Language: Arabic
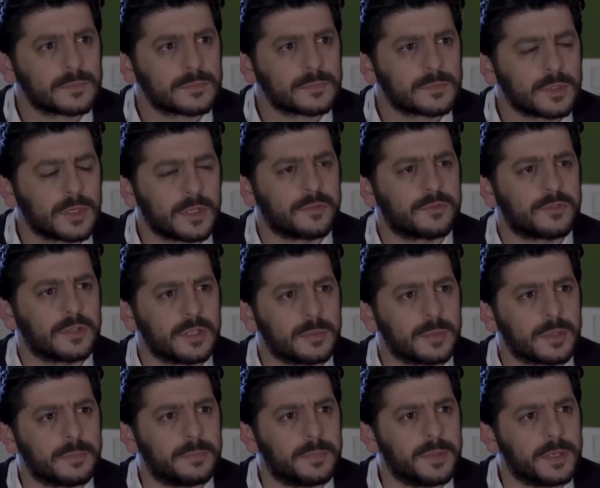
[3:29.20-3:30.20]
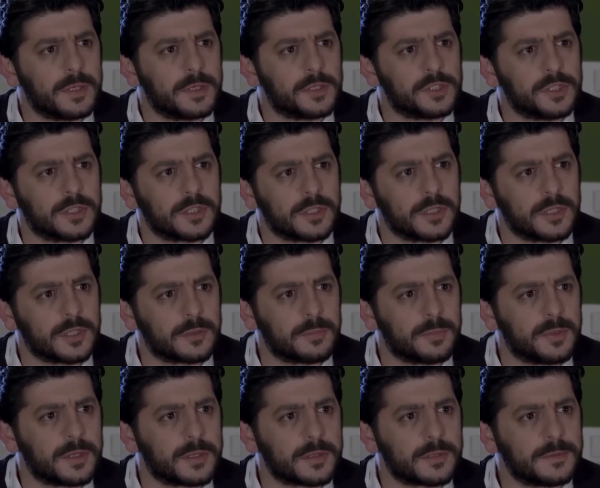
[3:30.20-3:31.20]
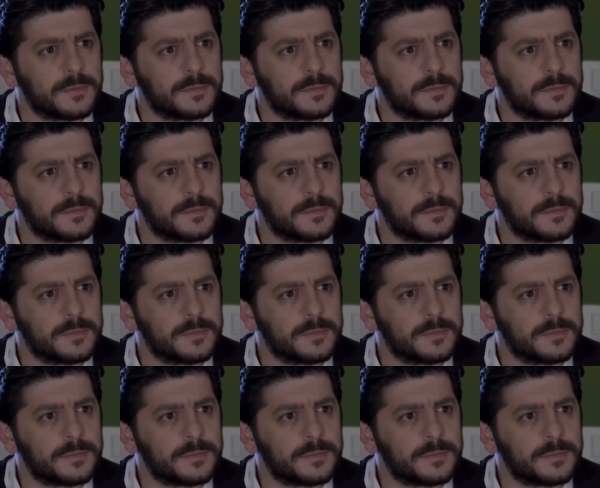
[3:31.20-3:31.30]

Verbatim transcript: عرفت انها مخبية شي كثير كبير